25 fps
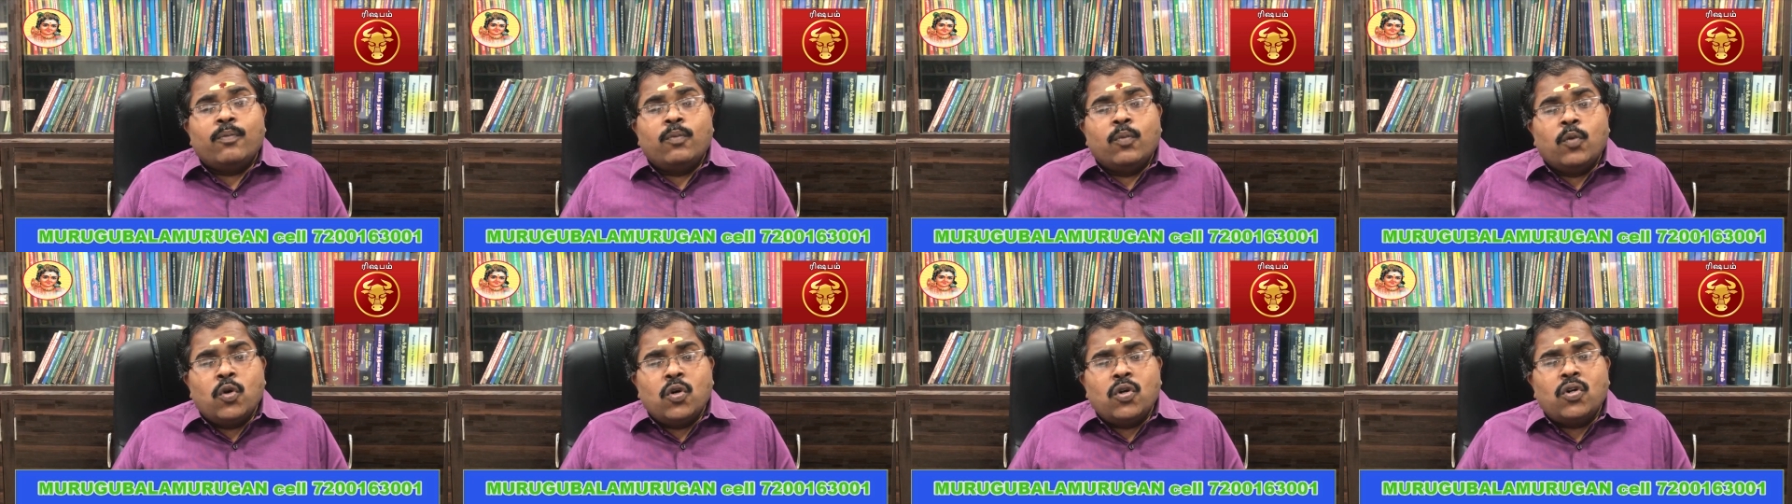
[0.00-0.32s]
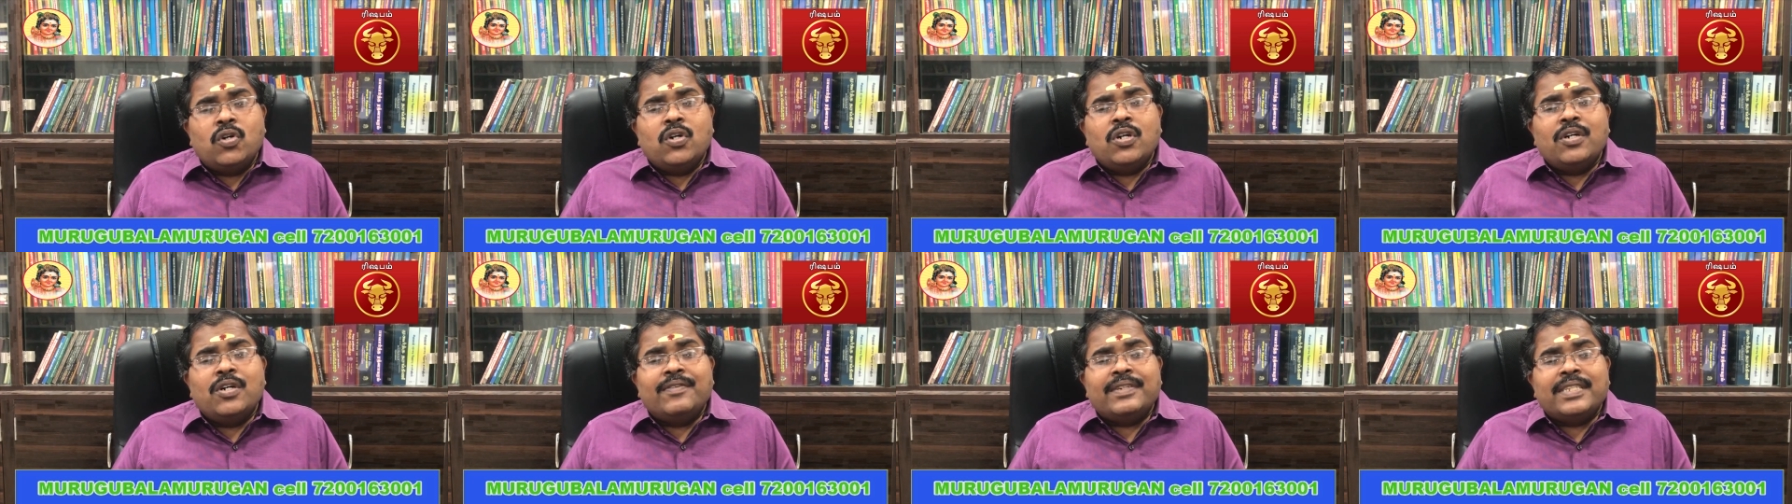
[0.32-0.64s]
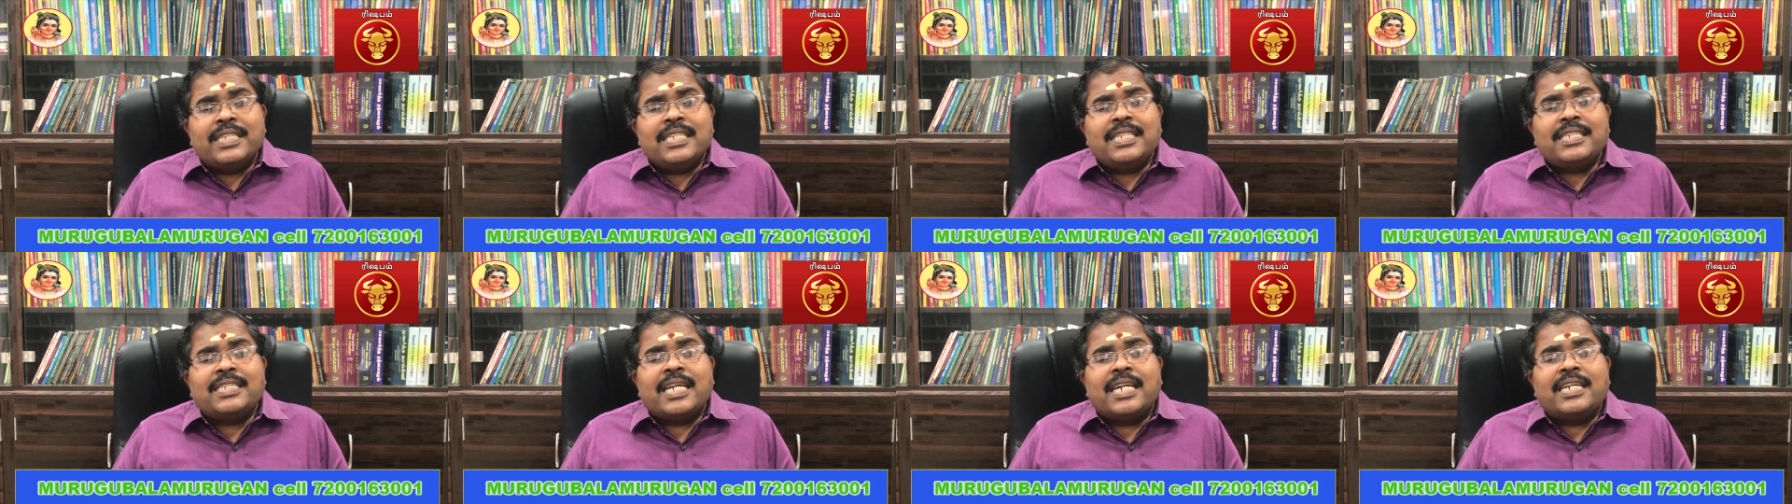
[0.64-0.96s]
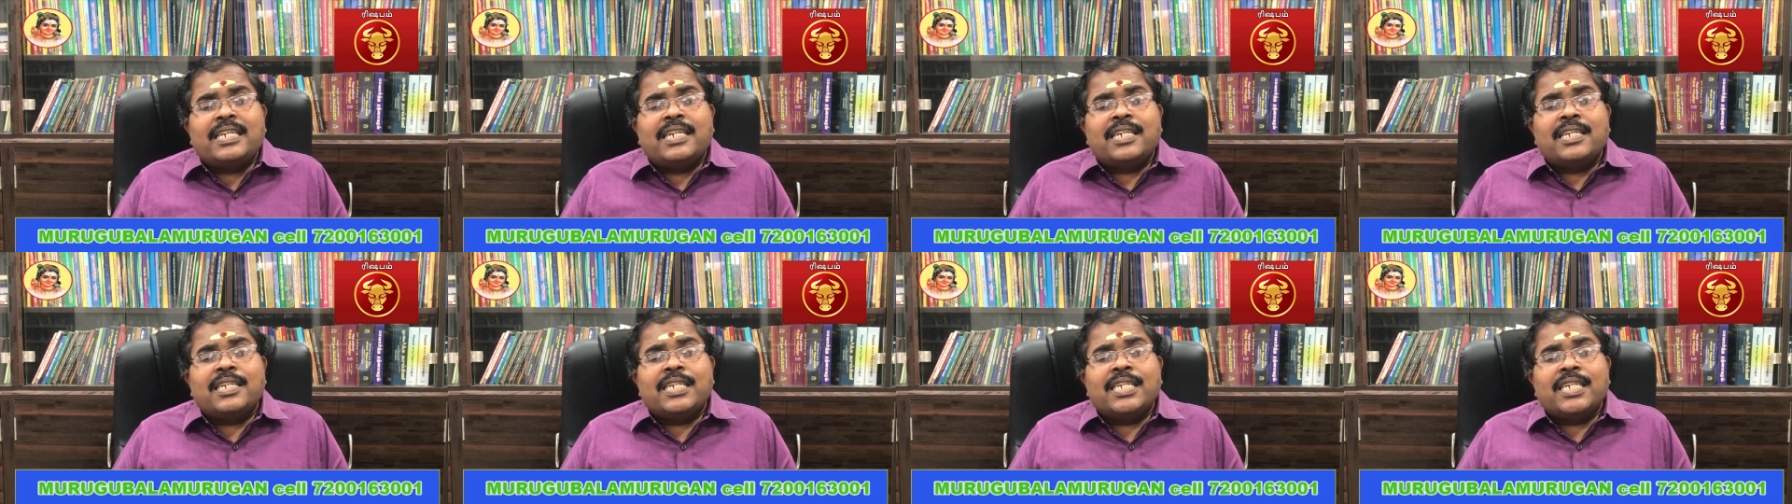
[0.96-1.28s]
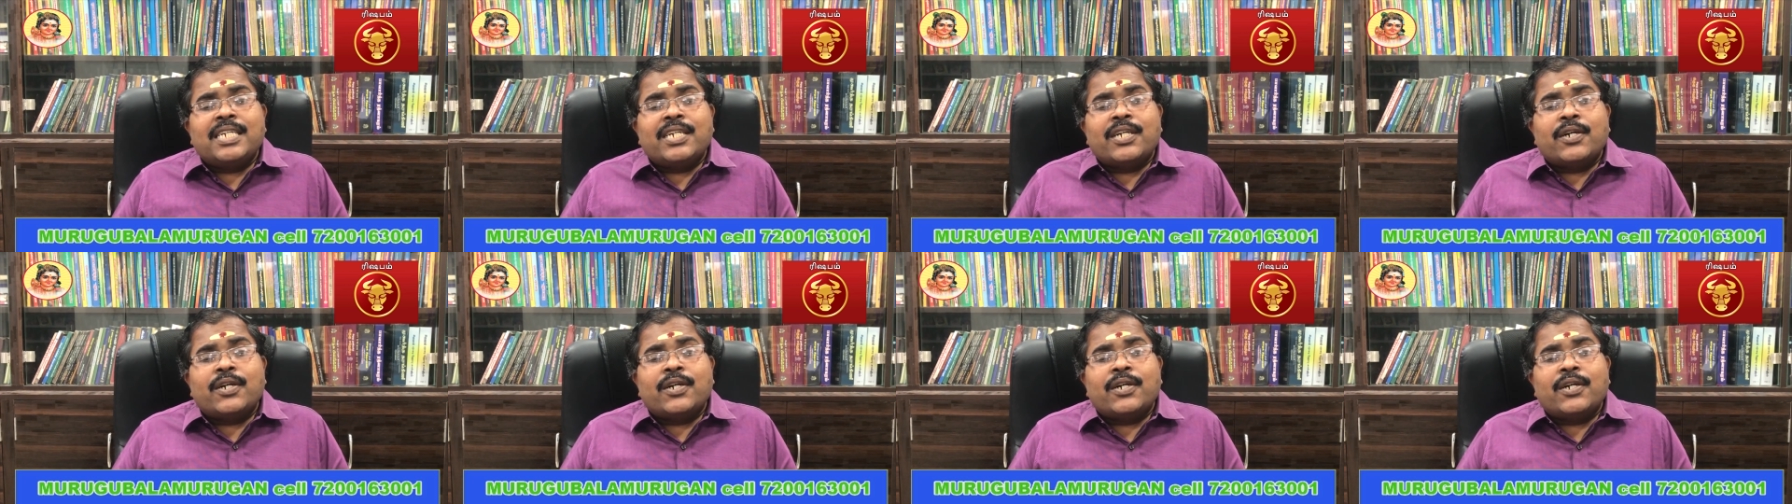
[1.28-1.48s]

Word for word: மூக்கு வந்து சற்று